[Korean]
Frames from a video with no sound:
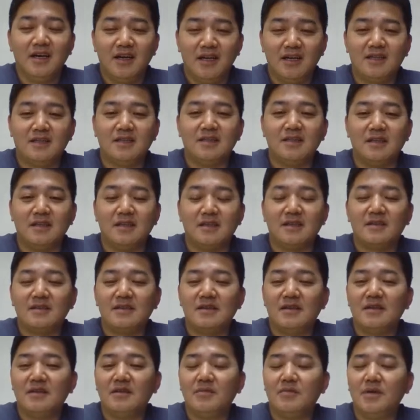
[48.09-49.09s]
하여튼 그
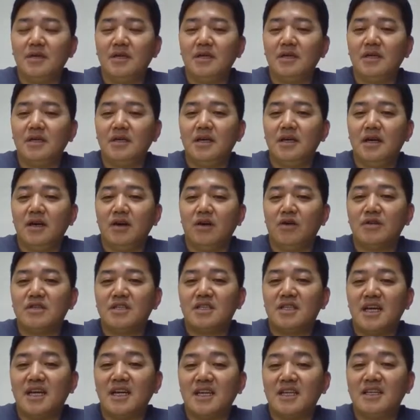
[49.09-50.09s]
다음에
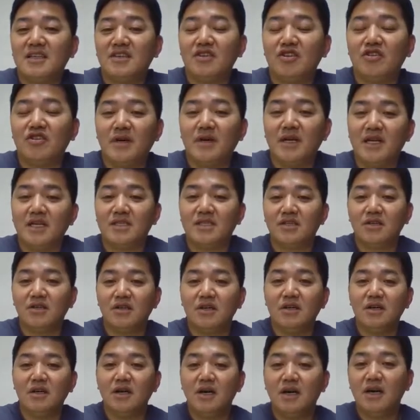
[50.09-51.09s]
어제 당기는 것만
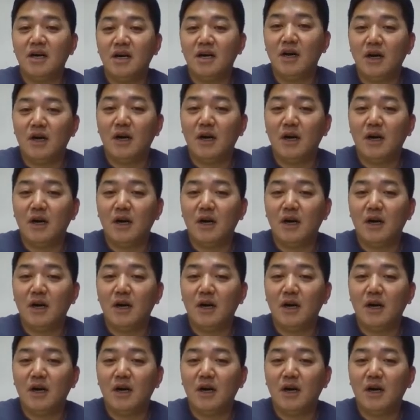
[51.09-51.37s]
해서